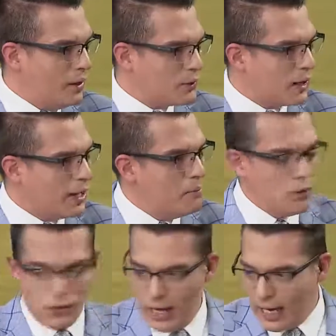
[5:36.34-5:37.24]

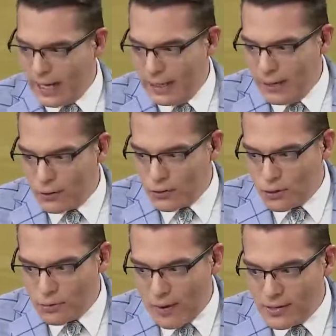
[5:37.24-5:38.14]
sacamos. La gente nos,
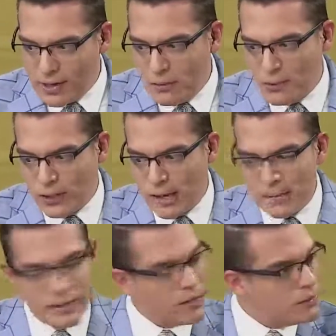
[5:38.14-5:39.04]
nos, va a decir cómo se llama, Sergio.